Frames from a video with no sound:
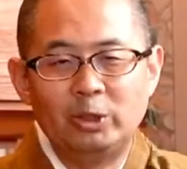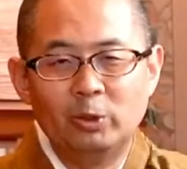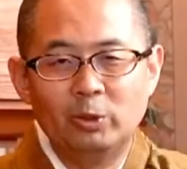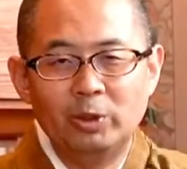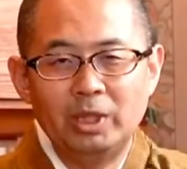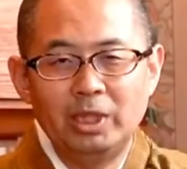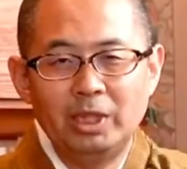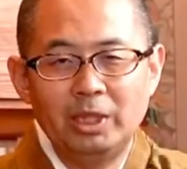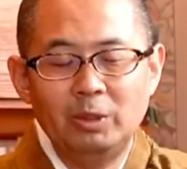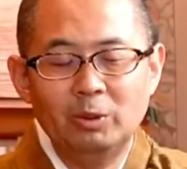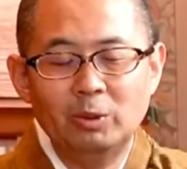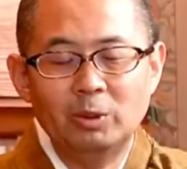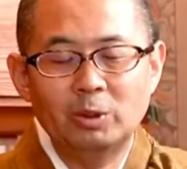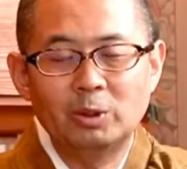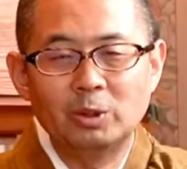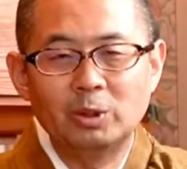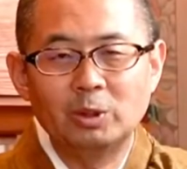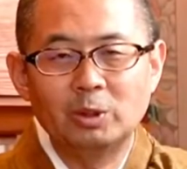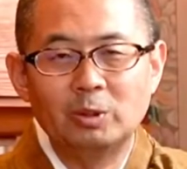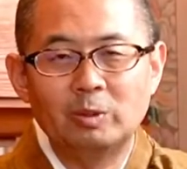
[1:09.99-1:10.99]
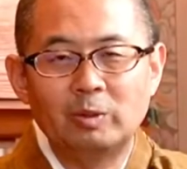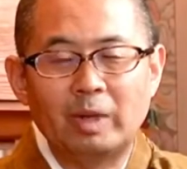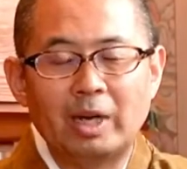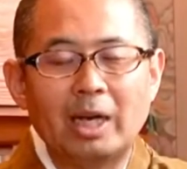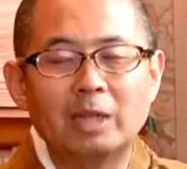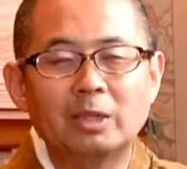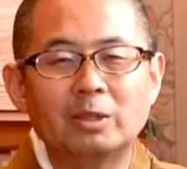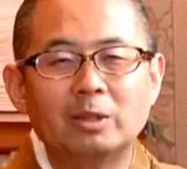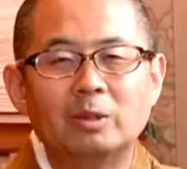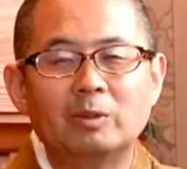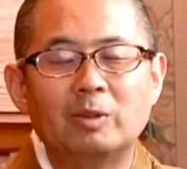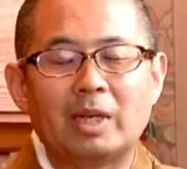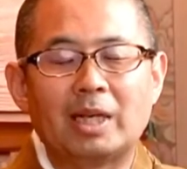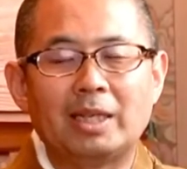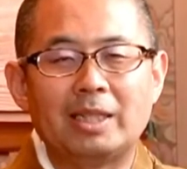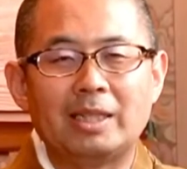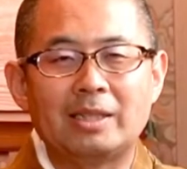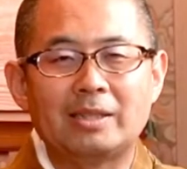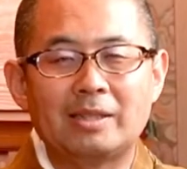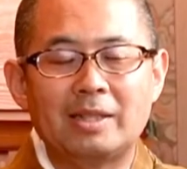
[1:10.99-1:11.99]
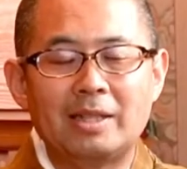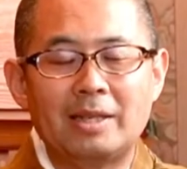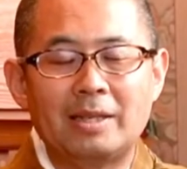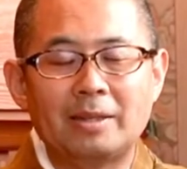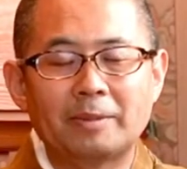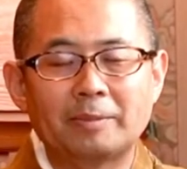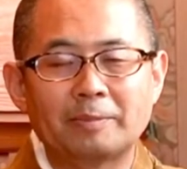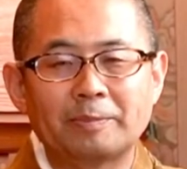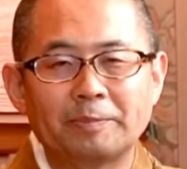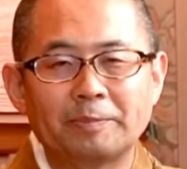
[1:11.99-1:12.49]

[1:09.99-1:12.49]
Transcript: 常によくわかるわけですね。